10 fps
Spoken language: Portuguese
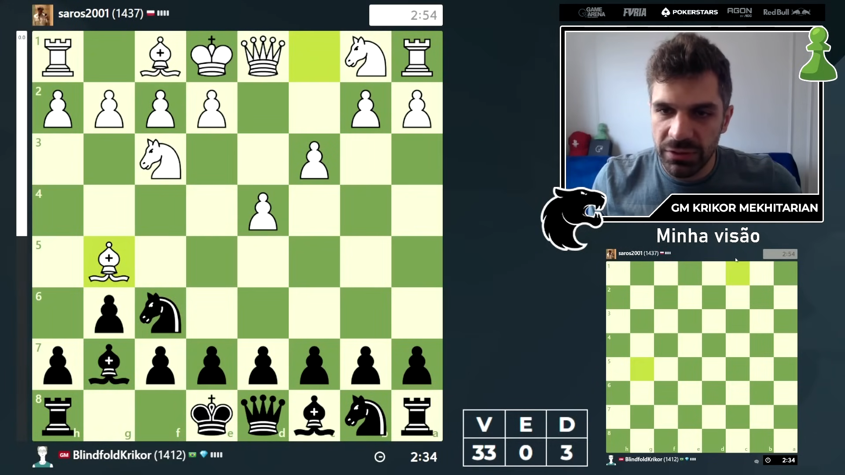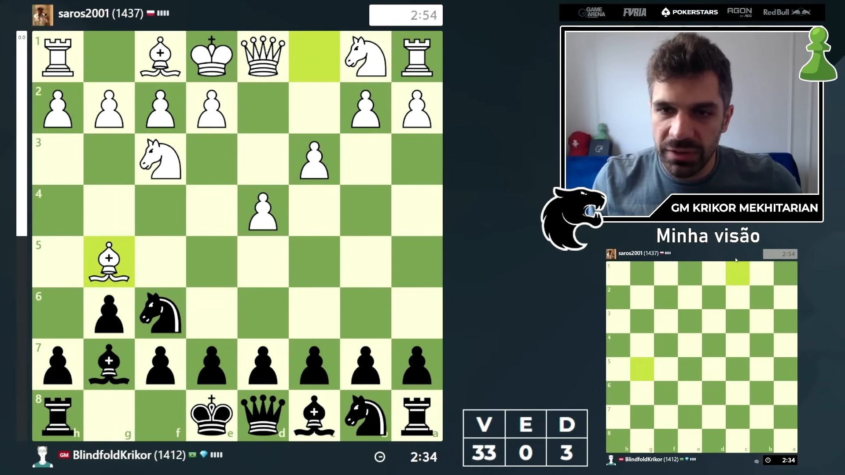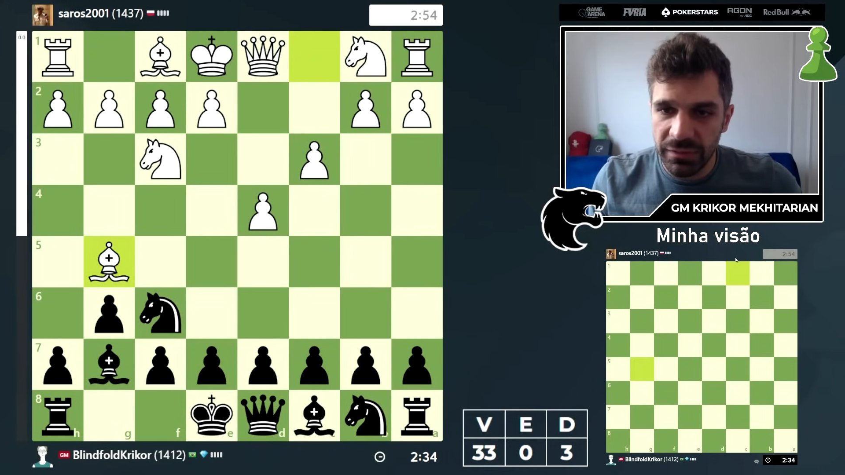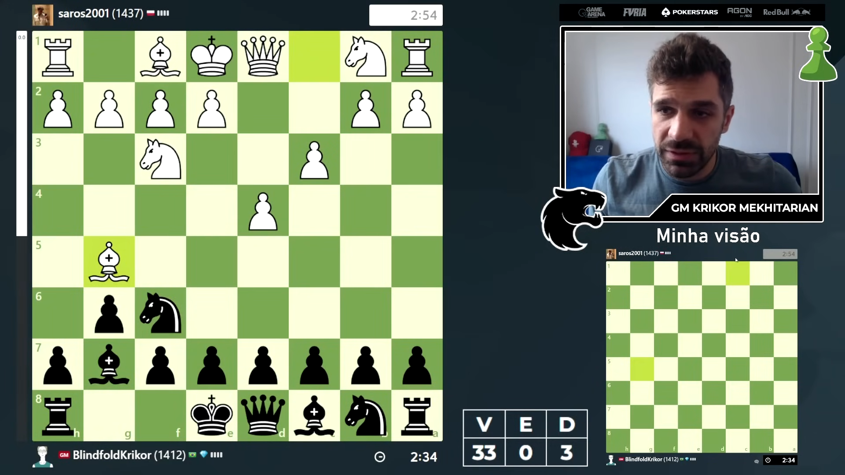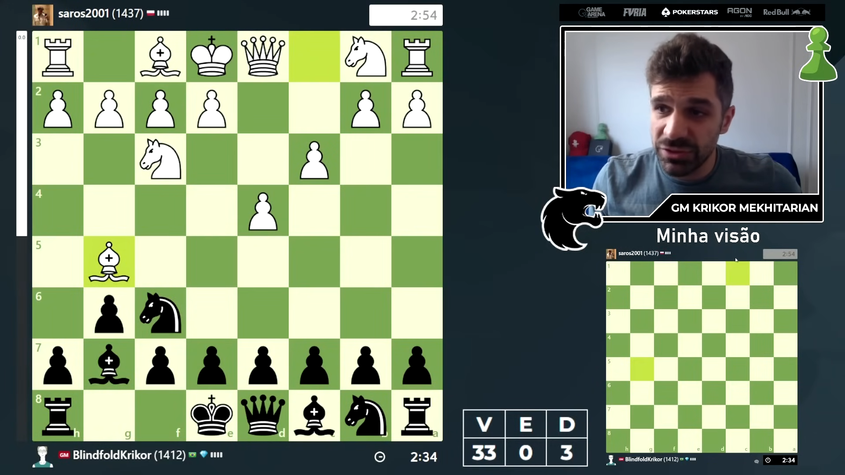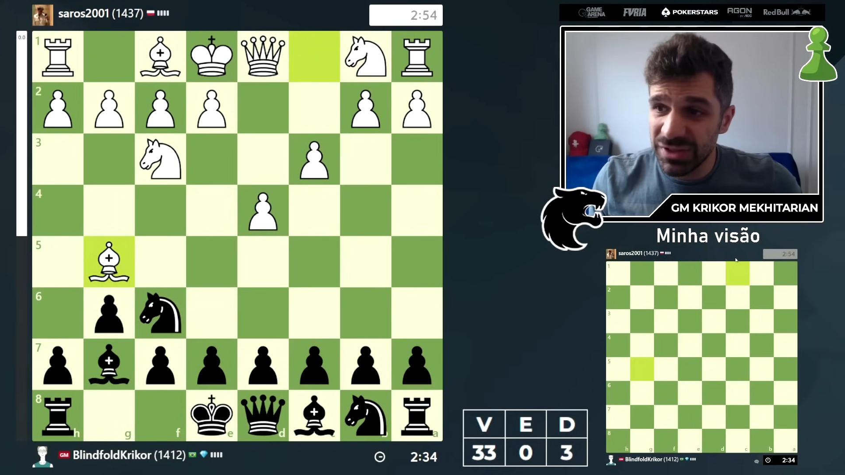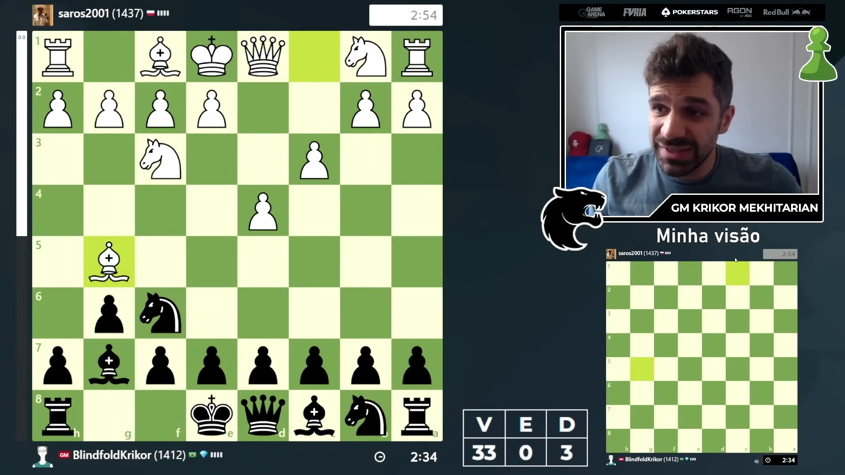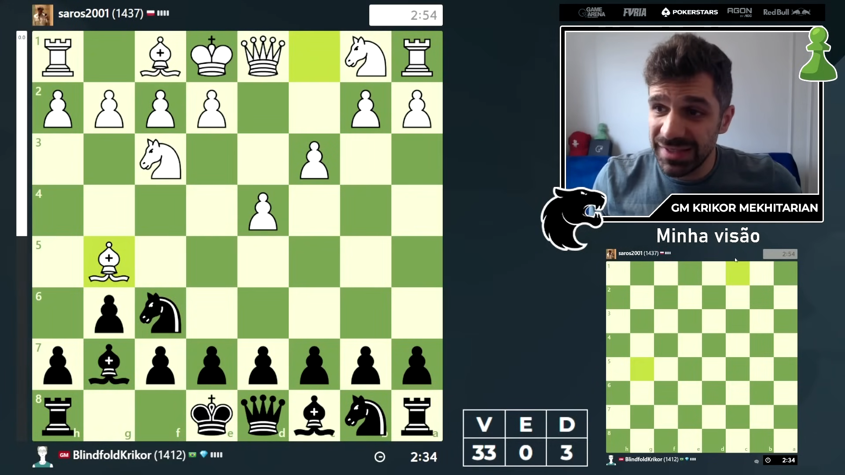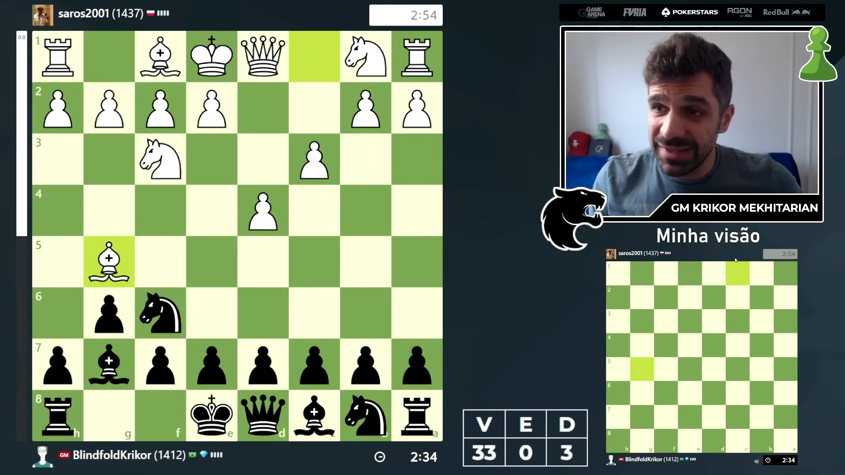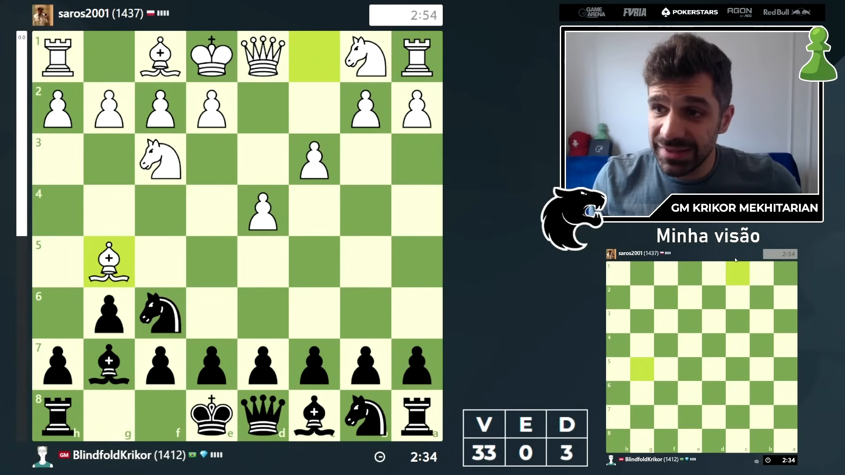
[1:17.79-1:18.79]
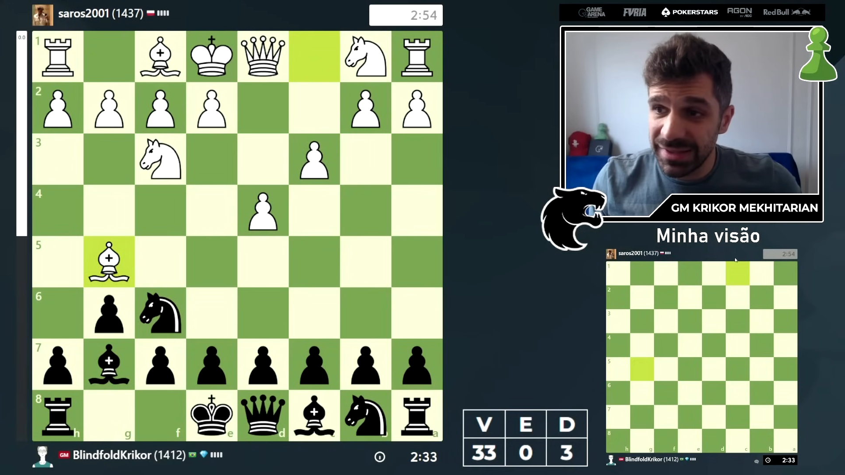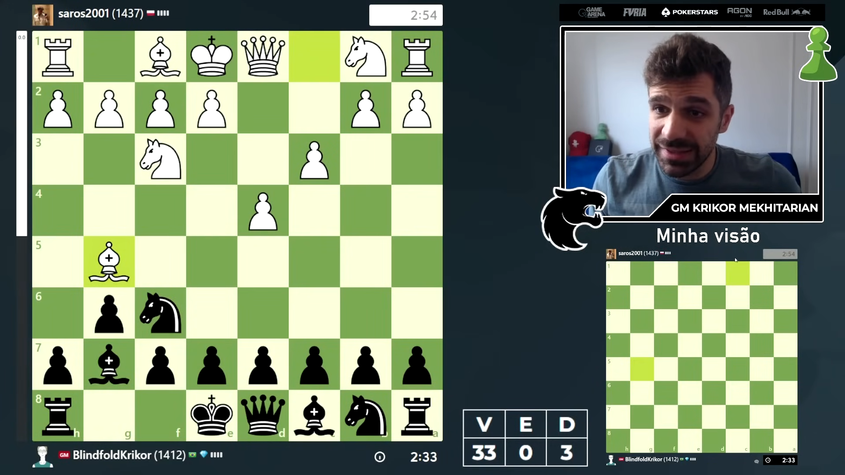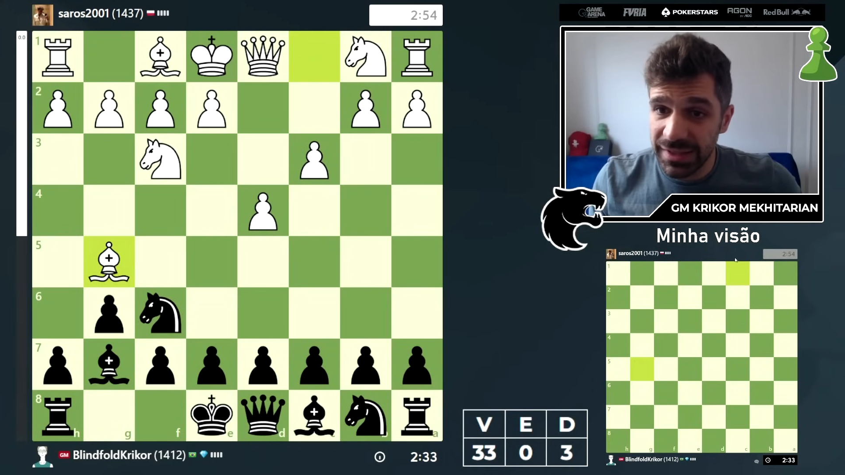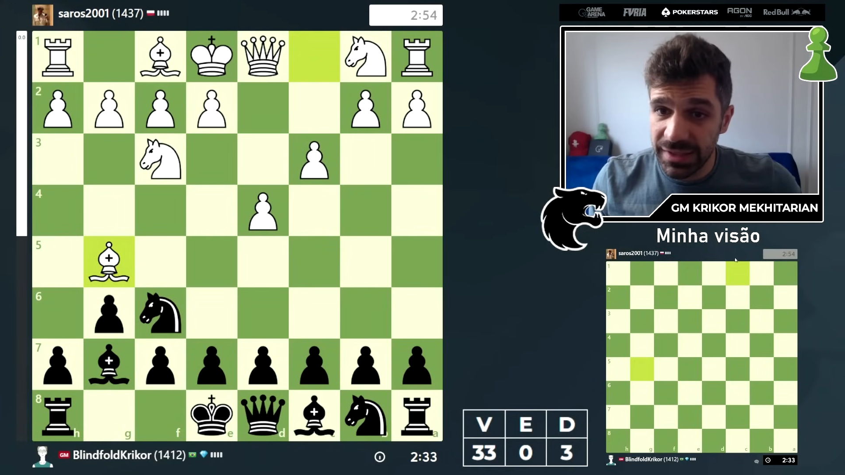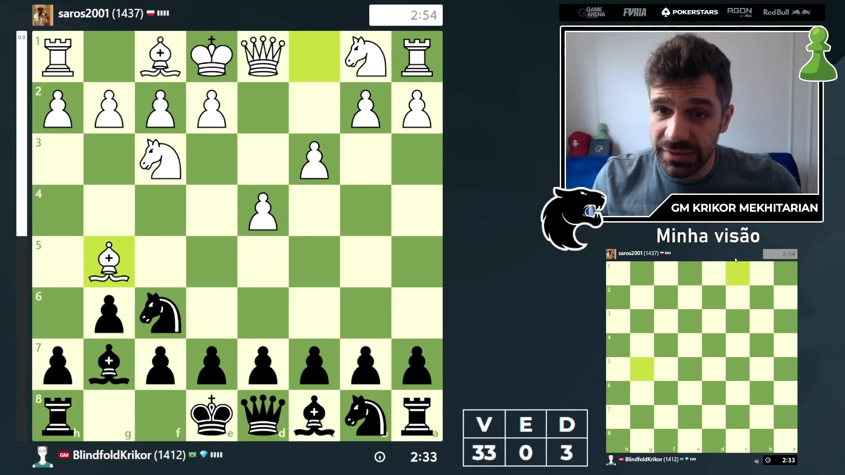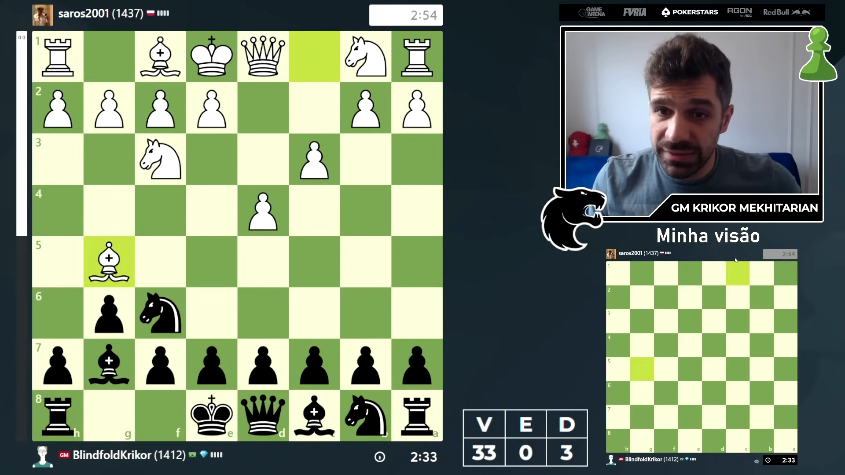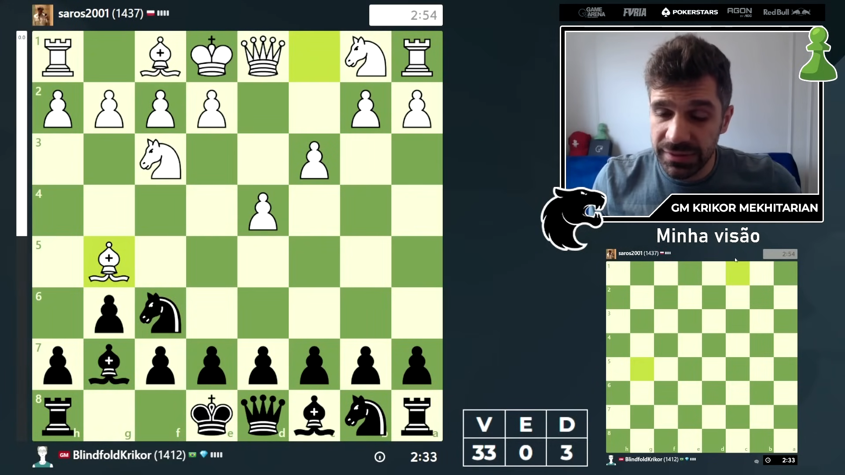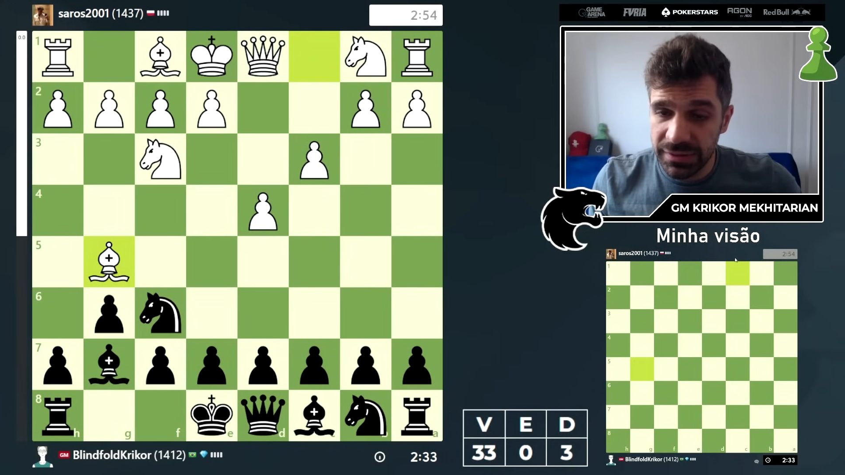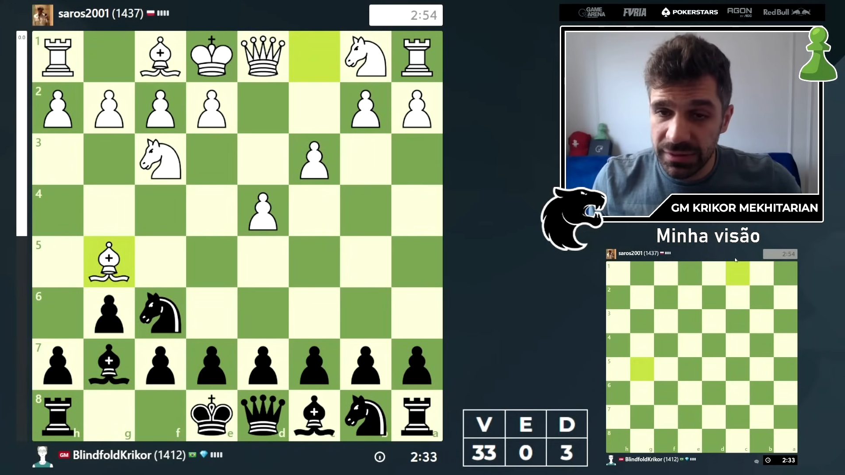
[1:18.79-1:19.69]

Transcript: cavalo, G6, C3,